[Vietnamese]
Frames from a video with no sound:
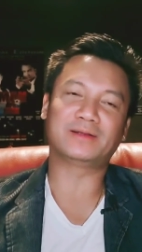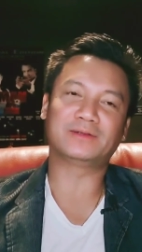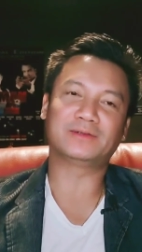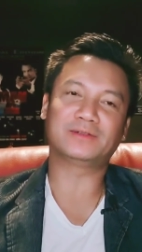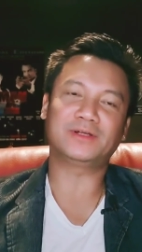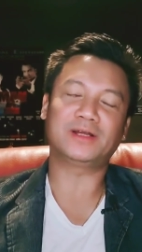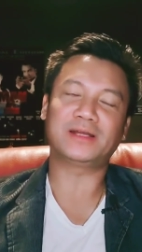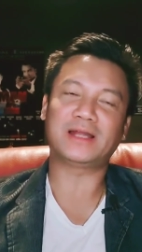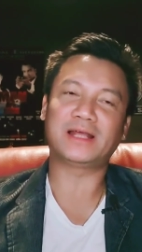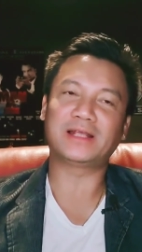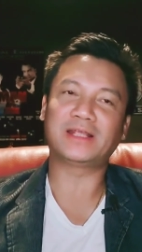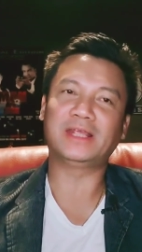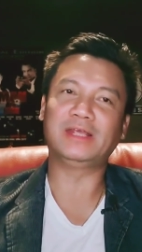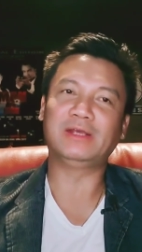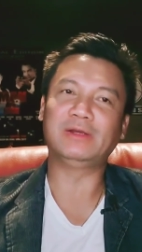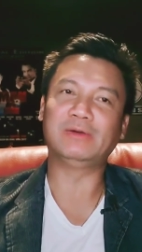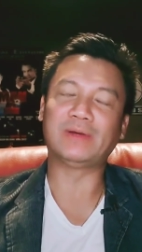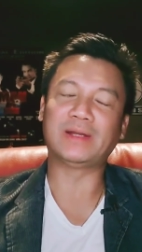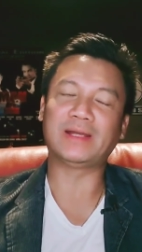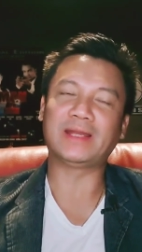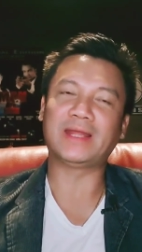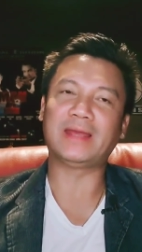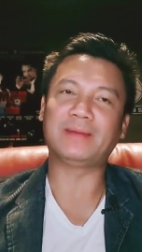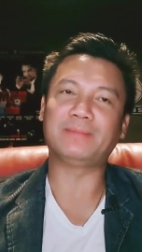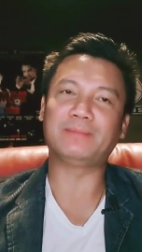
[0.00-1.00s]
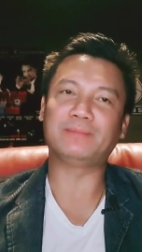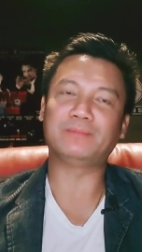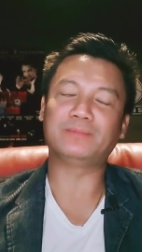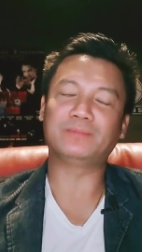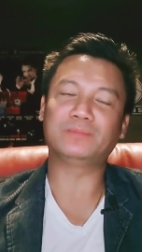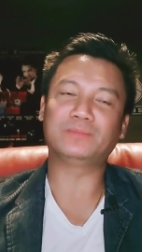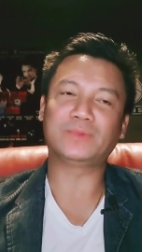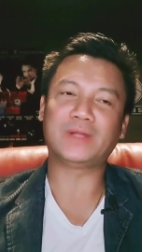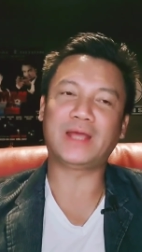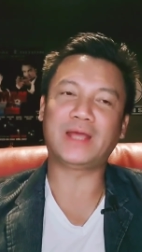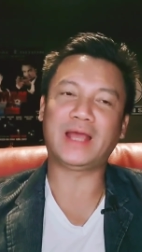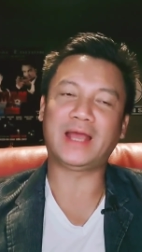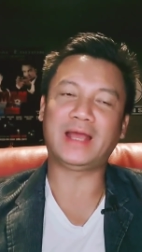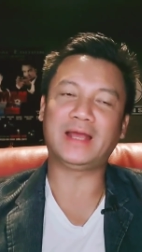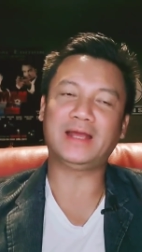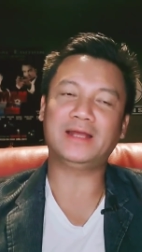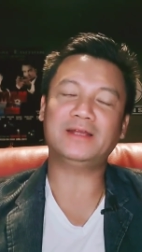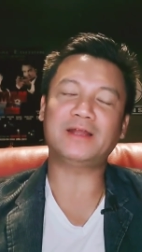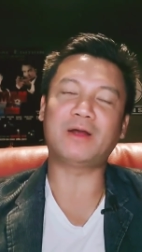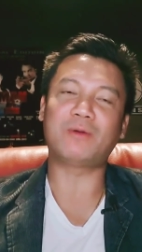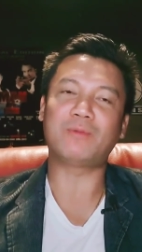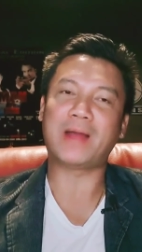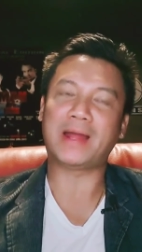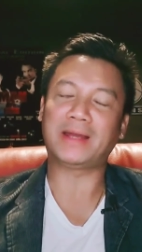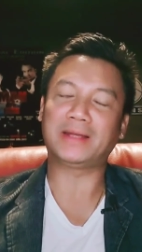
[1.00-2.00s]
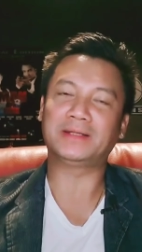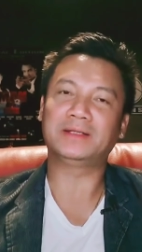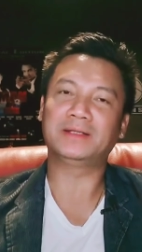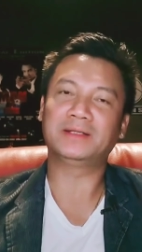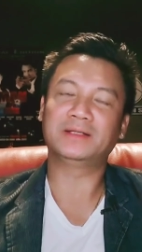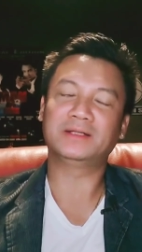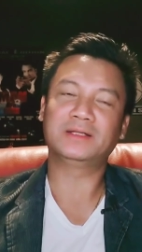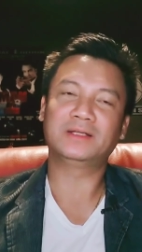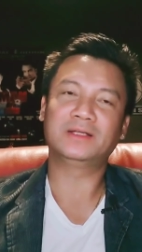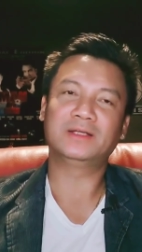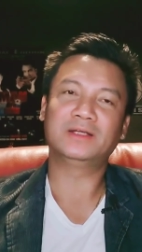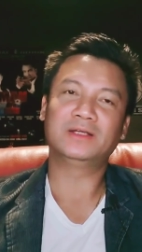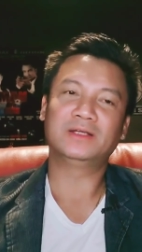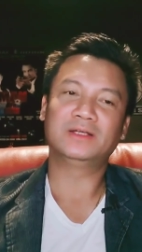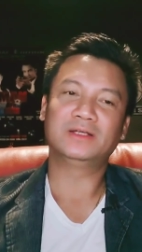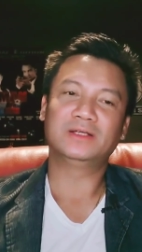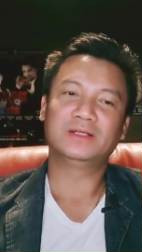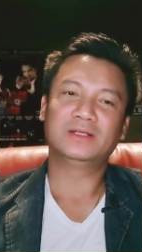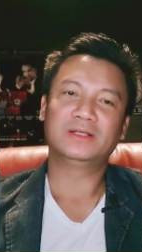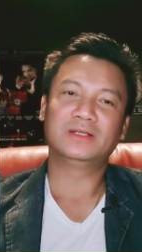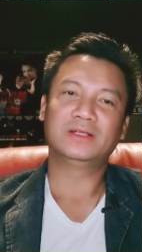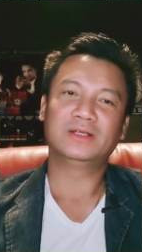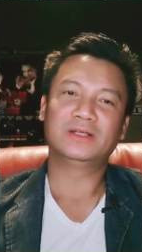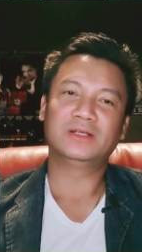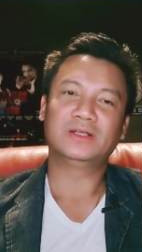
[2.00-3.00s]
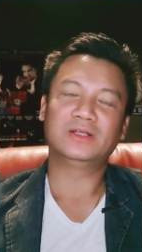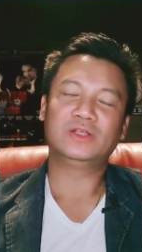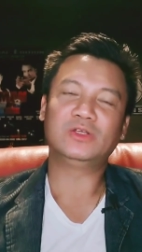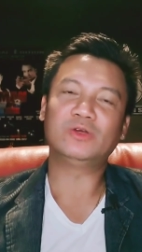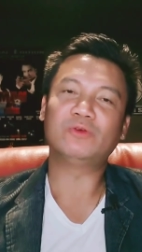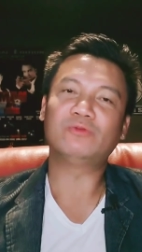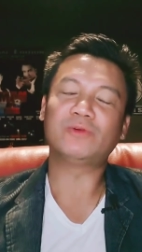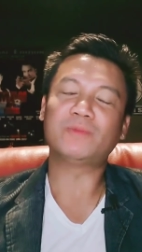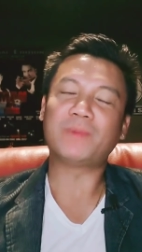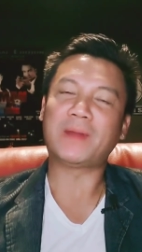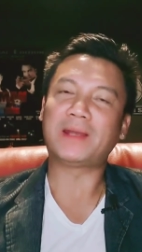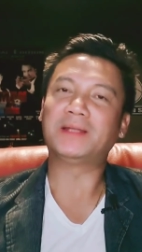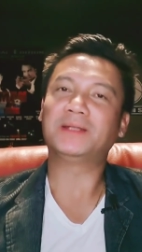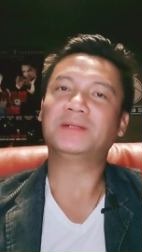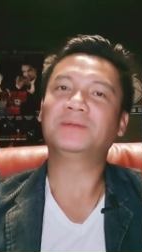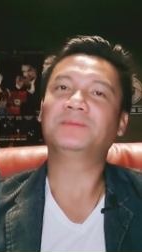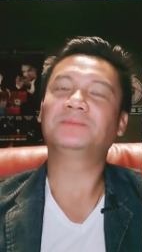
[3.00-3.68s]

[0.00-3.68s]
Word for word: rất là nhiều anh em đã đồng hành chung với mình